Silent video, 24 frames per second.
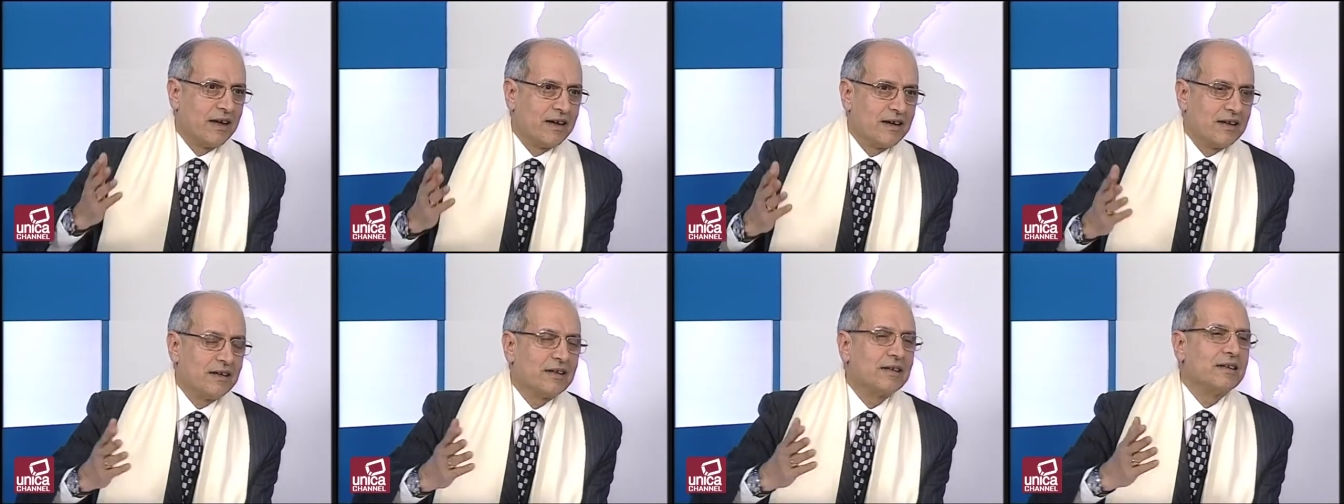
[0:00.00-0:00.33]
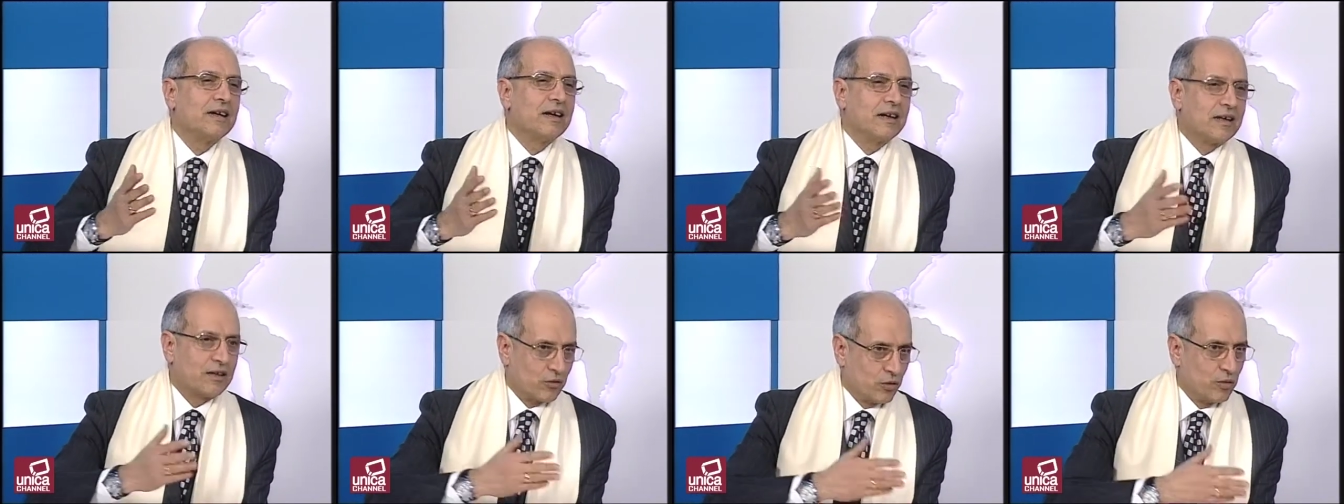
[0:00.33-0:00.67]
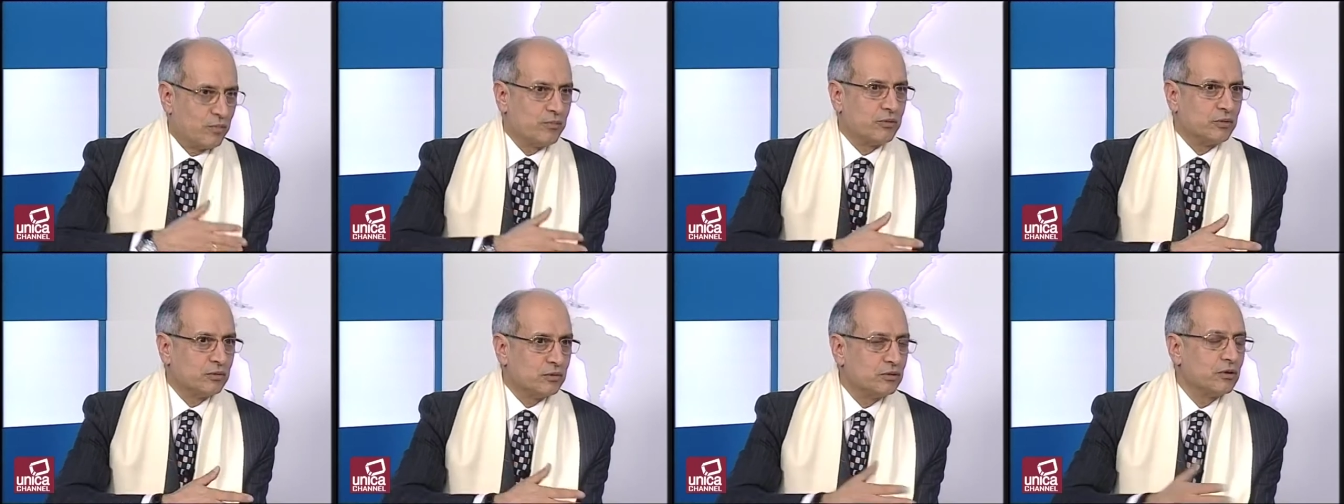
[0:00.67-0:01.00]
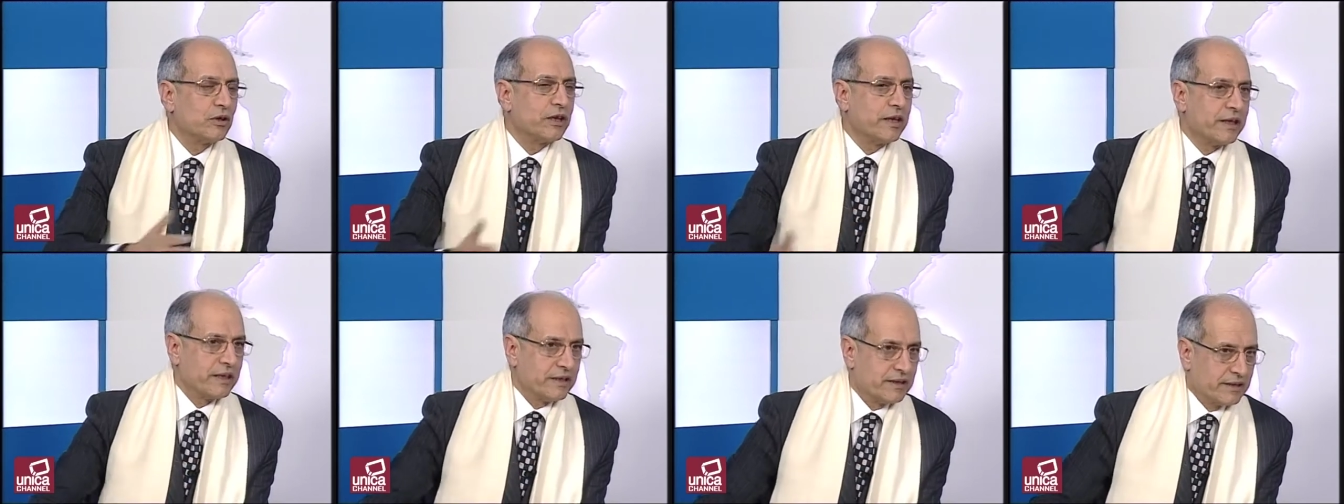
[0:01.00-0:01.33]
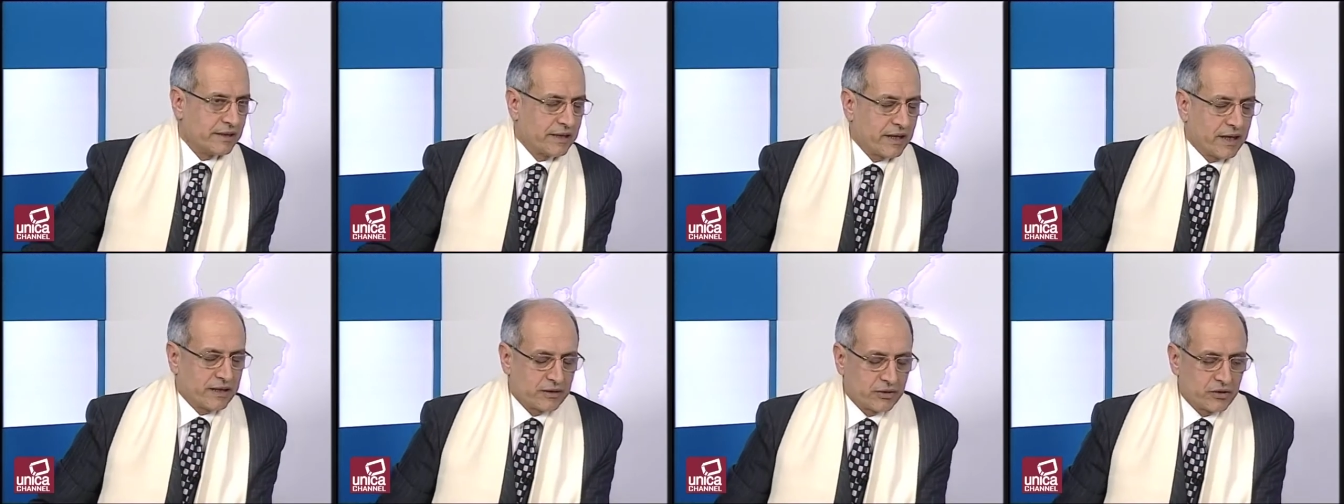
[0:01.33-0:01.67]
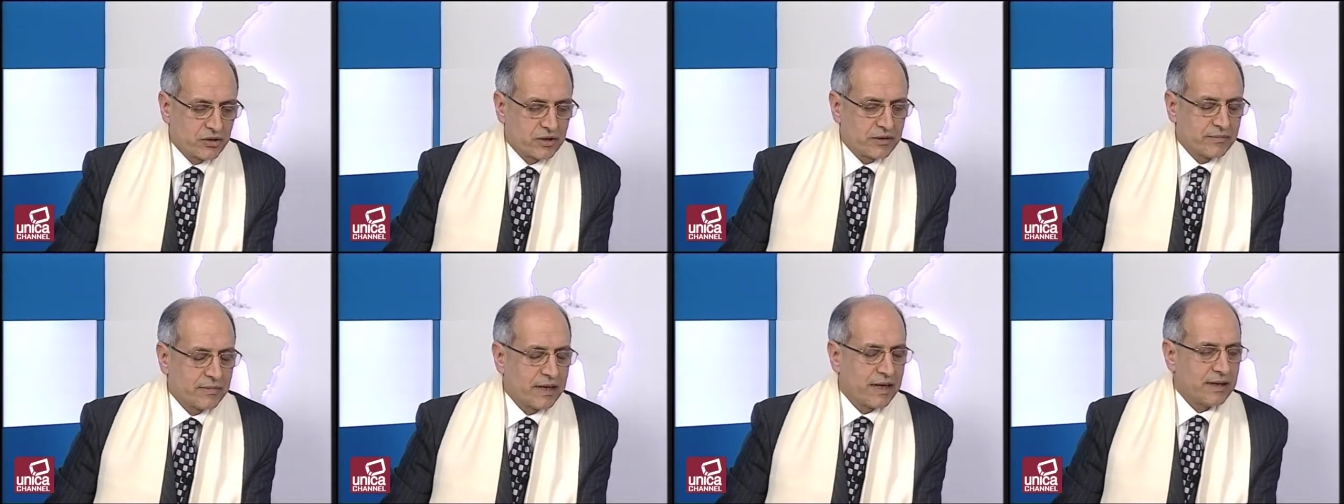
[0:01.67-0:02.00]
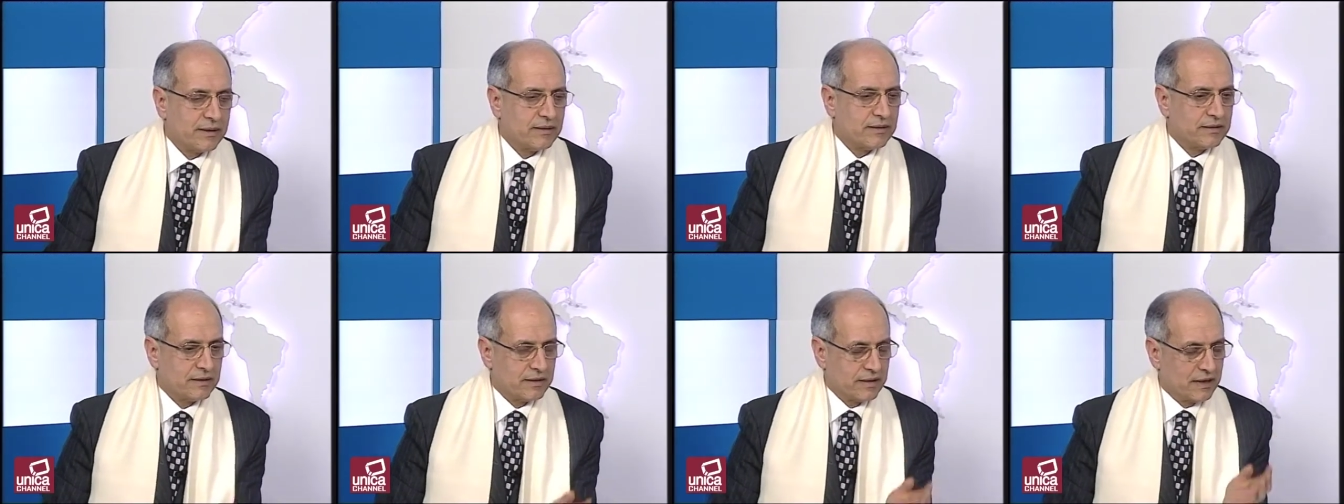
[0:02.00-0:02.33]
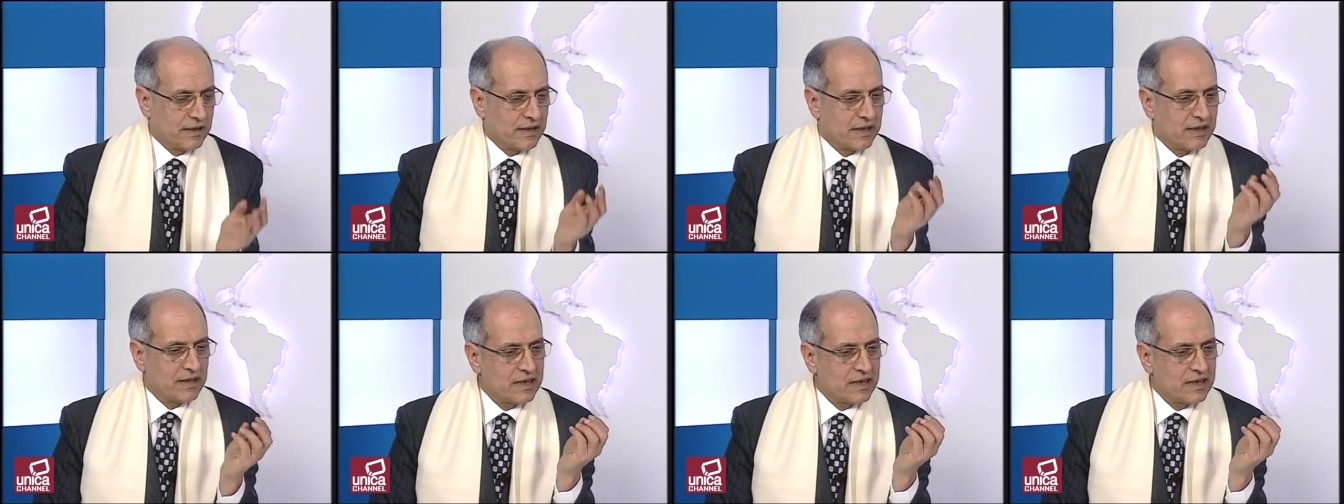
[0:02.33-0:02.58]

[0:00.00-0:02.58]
eh, a quel punto criticateci, ma la,